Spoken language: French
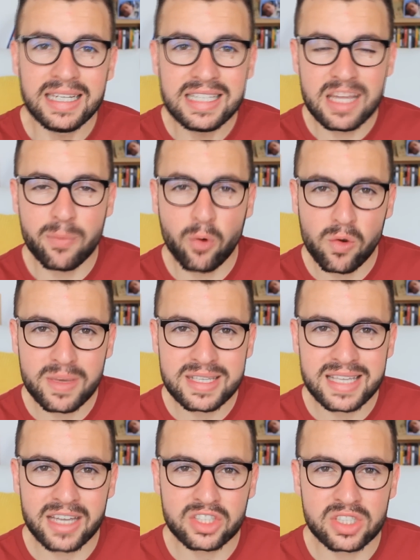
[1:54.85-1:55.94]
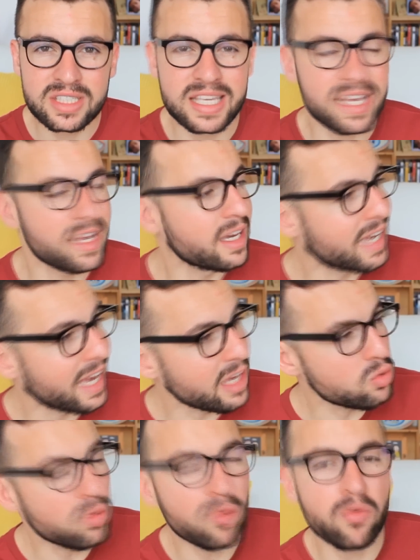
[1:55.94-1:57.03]
L'idée des premiers messages, c'est
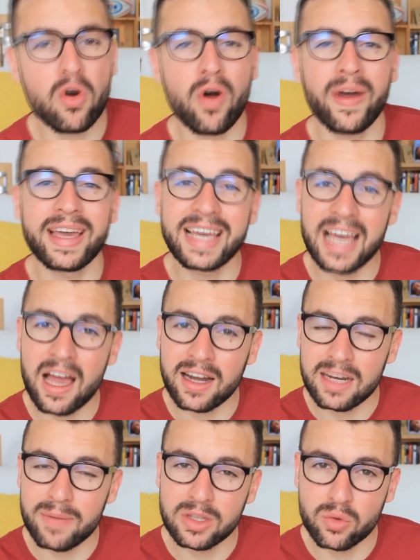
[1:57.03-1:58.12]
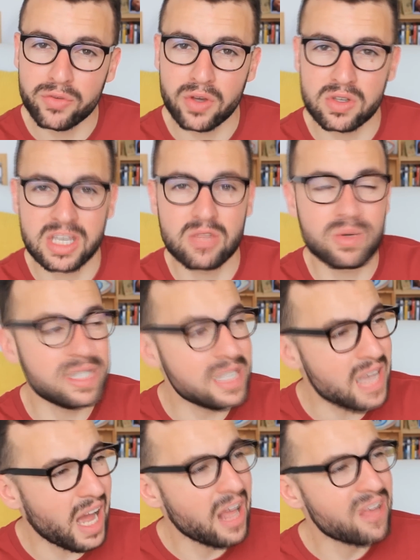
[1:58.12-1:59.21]
créer du confort et créer un climat de confiance. Elle doit se
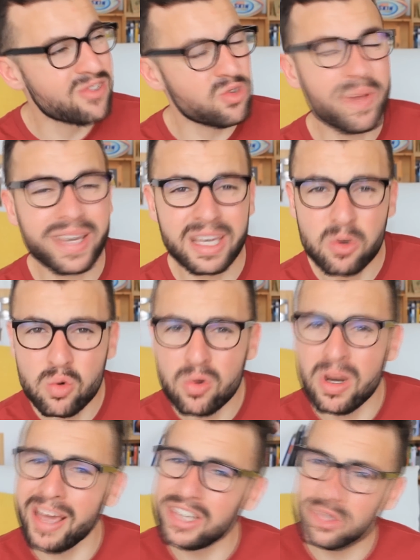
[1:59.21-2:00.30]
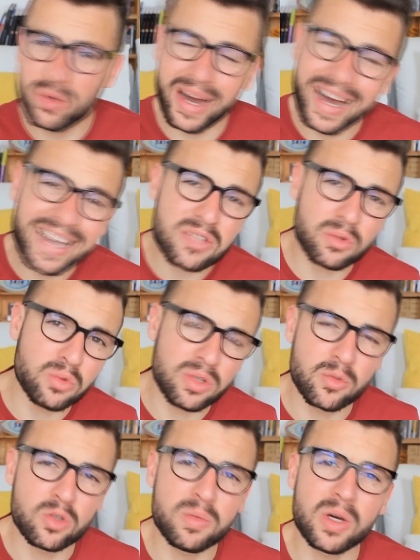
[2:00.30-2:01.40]
dire ce mec est cool et j'ai eu raison de
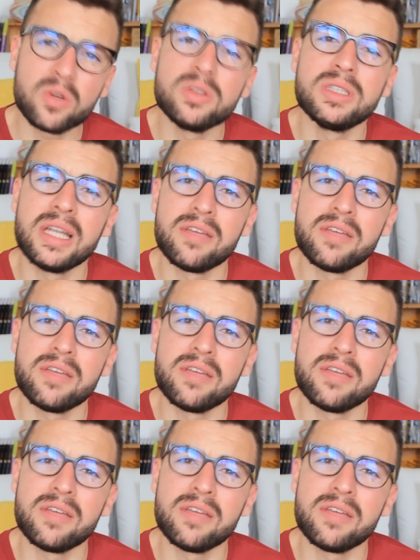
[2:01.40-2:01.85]
donner mon numéro de